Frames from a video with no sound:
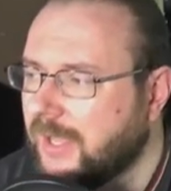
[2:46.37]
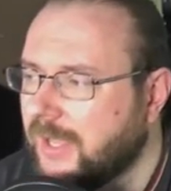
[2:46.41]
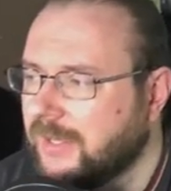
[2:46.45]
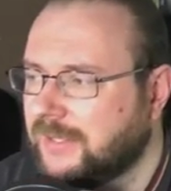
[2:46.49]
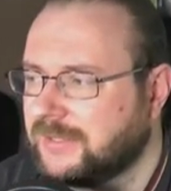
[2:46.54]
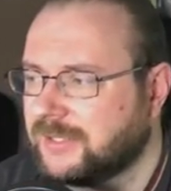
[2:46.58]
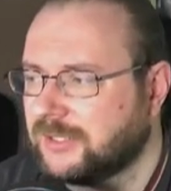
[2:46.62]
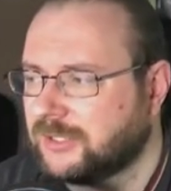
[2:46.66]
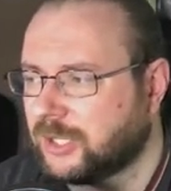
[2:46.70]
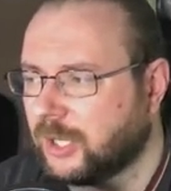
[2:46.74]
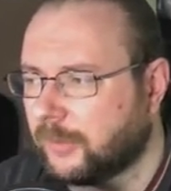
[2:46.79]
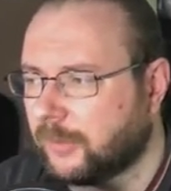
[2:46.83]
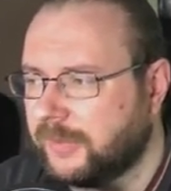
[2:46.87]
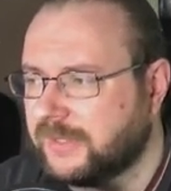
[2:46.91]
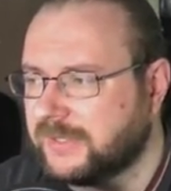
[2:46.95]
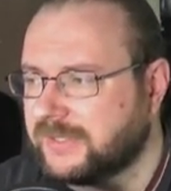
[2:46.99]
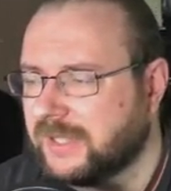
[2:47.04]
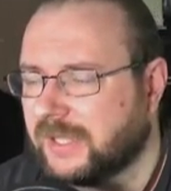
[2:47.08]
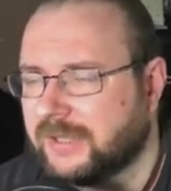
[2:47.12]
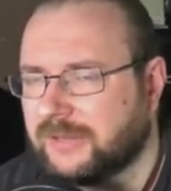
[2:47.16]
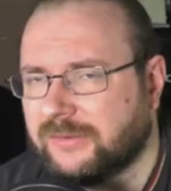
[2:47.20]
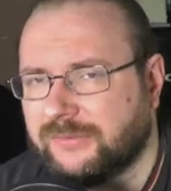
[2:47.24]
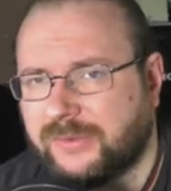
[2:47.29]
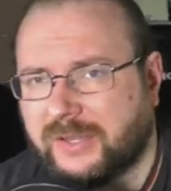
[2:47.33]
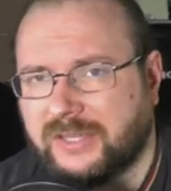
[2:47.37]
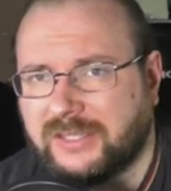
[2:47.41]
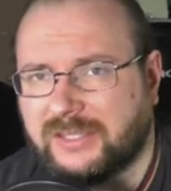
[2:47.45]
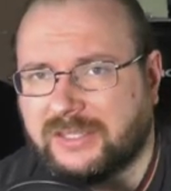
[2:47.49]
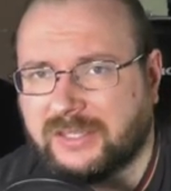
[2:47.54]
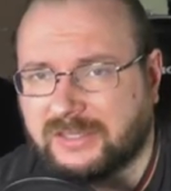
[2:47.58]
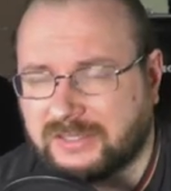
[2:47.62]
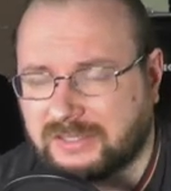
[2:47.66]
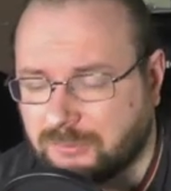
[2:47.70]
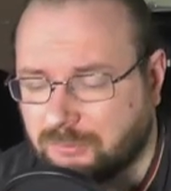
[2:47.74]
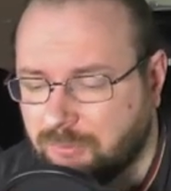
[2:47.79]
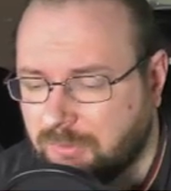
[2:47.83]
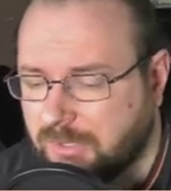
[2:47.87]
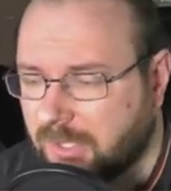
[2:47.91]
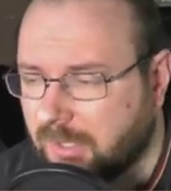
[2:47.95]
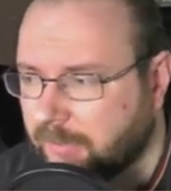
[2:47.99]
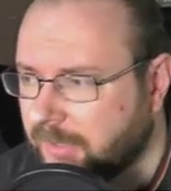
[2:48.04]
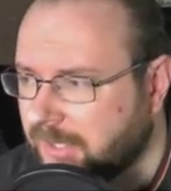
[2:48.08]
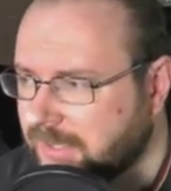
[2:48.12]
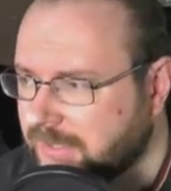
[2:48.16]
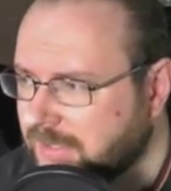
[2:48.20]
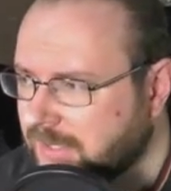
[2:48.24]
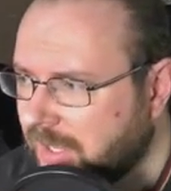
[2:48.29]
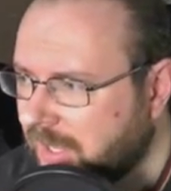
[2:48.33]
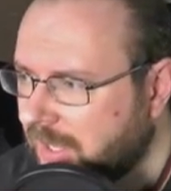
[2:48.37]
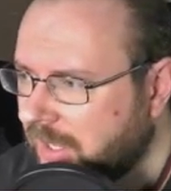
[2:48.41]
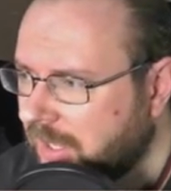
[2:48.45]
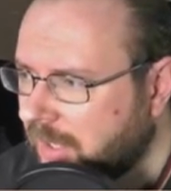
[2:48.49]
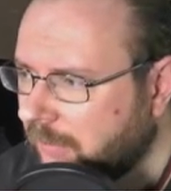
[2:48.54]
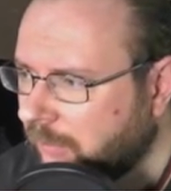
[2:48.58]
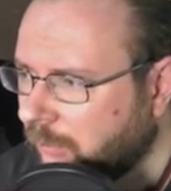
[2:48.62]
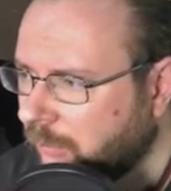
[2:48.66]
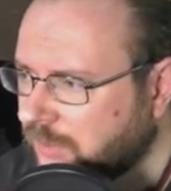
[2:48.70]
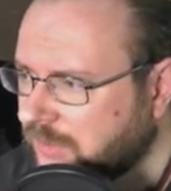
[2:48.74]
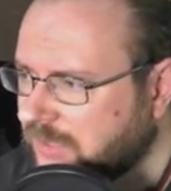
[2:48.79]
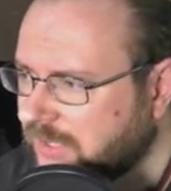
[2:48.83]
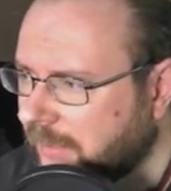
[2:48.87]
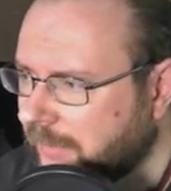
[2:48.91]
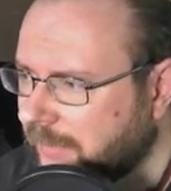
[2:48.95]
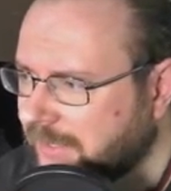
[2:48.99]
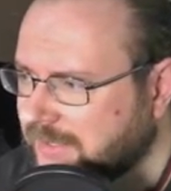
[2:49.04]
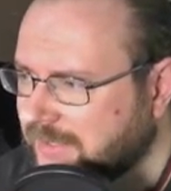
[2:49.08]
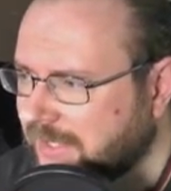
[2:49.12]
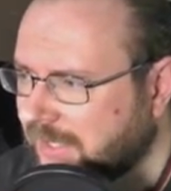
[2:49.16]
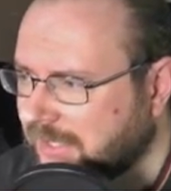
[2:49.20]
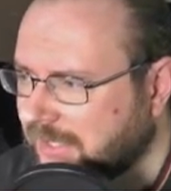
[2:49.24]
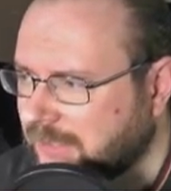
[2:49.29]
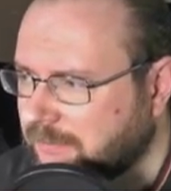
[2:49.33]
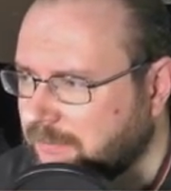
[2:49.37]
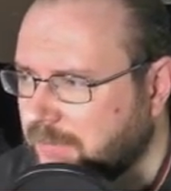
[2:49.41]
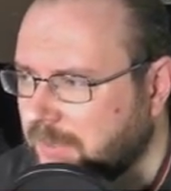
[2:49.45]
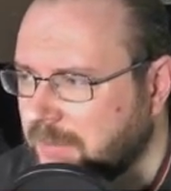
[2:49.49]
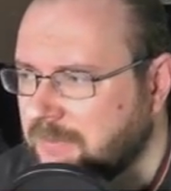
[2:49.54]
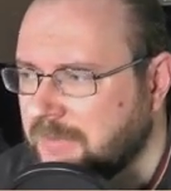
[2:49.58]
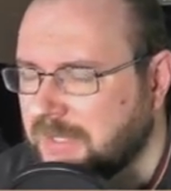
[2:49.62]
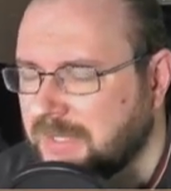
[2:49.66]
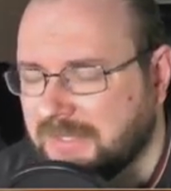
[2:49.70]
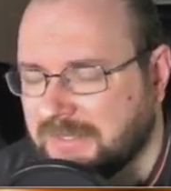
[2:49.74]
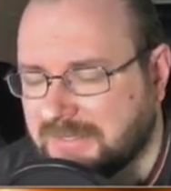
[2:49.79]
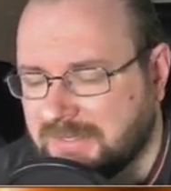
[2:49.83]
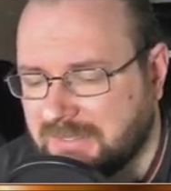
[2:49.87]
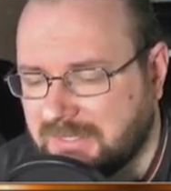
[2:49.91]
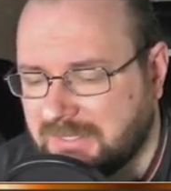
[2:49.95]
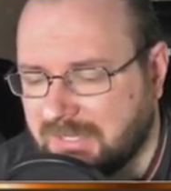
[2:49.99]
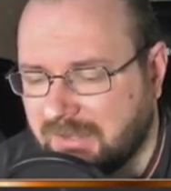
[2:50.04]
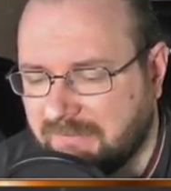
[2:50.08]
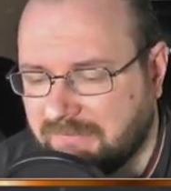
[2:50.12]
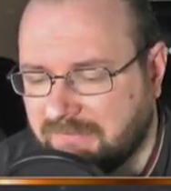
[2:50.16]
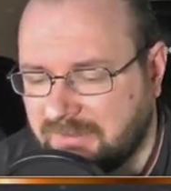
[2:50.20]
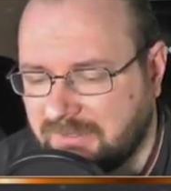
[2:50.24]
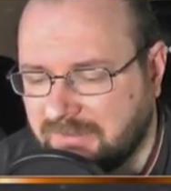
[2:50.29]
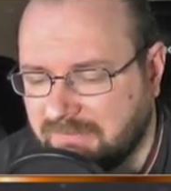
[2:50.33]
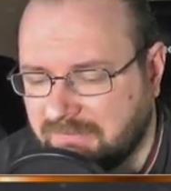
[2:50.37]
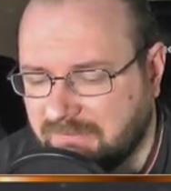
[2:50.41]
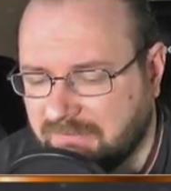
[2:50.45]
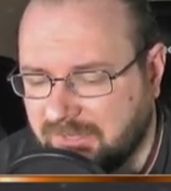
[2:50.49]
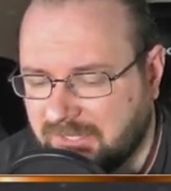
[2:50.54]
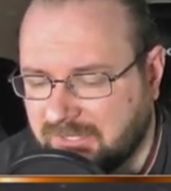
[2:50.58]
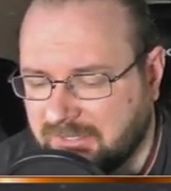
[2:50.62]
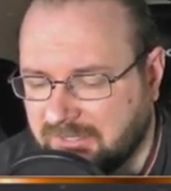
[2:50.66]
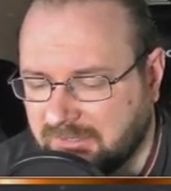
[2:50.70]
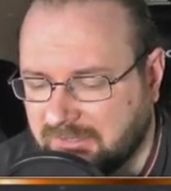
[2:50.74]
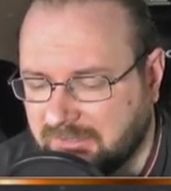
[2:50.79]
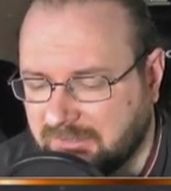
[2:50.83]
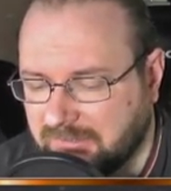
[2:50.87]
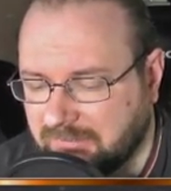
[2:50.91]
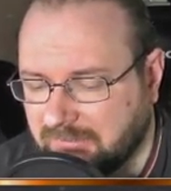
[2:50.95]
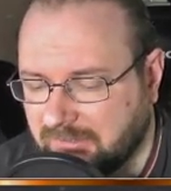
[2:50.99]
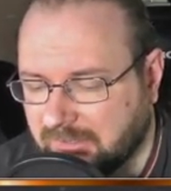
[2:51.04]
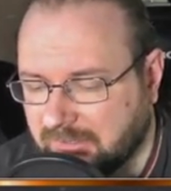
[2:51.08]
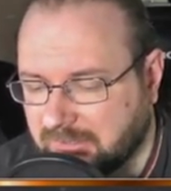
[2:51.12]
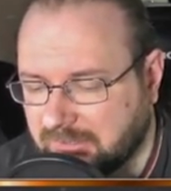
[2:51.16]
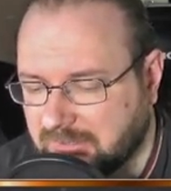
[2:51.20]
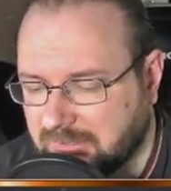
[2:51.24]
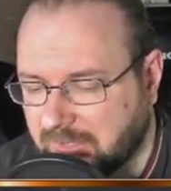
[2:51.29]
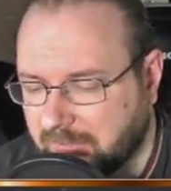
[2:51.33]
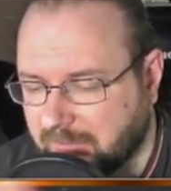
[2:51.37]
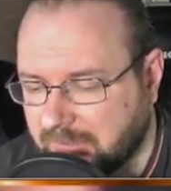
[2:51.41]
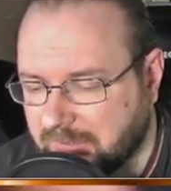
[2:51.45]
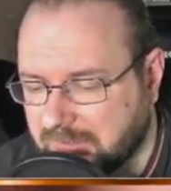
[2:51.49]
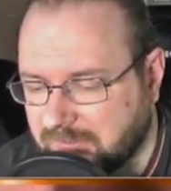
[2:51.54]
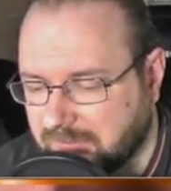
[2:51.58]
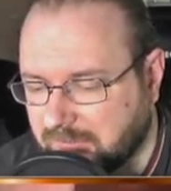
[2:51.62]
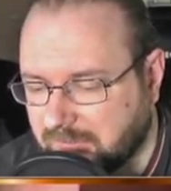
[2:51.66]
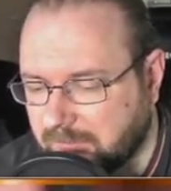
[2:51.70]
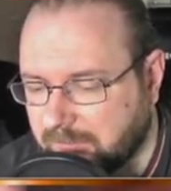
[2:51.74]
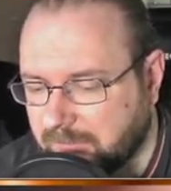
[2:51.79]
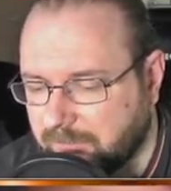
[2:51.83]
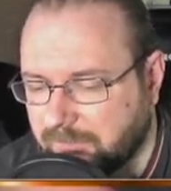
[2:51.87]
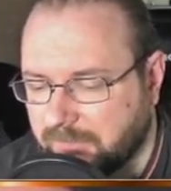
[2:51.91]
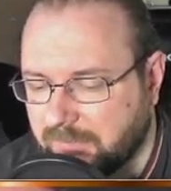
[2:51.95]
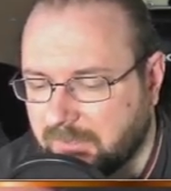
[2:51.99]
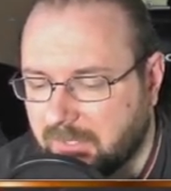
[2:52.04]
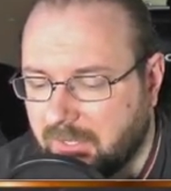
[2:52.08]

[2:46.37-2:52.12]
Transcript: Diese Doppelsachen fand ich ganz cool damals, muss aber sagen, ich bin mir nicht sicher, wie wichtig die wirklich damals waren.